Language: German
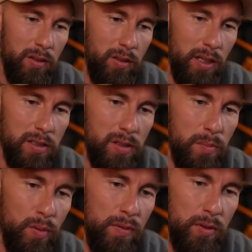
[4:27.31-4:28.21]
und eine
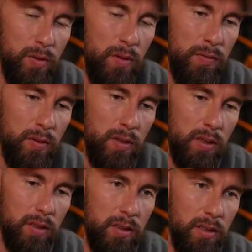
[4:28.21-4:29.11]
Symbolfigur
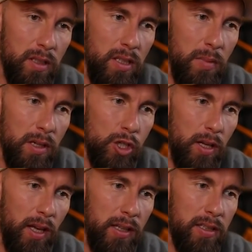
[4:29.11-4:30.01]
für den
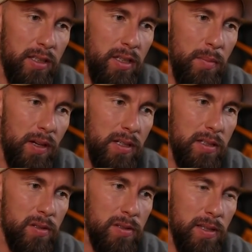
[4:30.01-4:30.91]
Klimastreik,
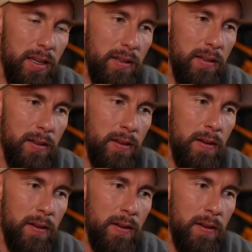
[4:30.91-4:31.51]
Klimawandel zu sein –